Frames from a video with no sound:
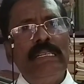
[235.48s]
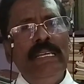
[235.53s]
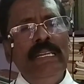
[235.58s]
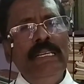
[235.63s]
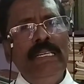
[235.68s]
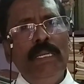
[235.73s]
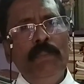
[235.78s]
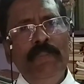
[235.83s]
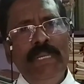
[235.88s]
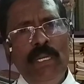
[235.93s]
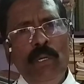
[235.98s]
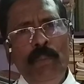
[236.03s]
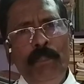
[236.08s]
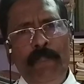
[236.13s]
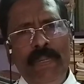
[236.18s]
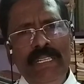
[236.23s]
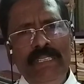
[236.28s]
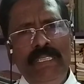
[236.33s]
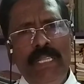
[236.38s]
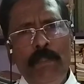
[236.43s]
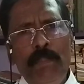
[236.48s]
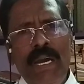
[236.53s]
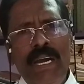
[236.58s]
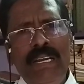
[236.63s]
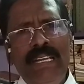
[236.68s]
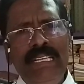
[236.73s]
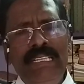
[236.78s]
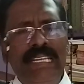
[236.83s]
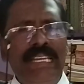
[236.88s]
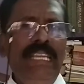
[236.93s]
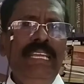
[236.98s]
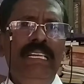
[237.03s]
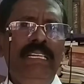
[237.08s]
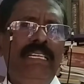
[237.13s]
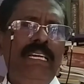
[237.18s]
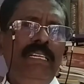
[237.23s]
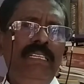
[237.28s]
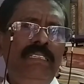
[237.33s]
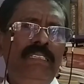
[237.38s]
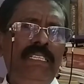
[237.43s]
எனக்கு மிகவும் பிடித்தமான
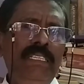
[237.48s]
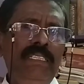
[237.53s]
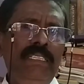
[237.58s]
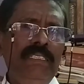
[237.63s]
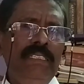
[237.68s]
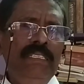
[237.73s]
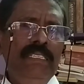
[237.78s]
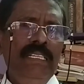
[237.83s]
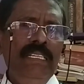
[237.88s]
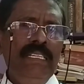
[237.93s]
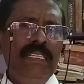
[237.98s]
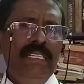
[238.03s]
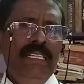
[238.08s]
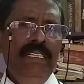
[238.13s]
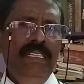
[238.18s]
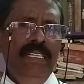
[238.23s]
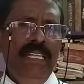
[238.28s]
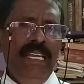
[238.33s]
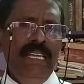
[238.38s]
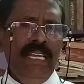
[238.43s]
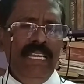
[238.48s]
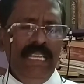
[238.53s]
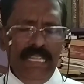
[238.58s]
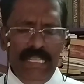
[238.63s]
இறையல் கருத்து இந்த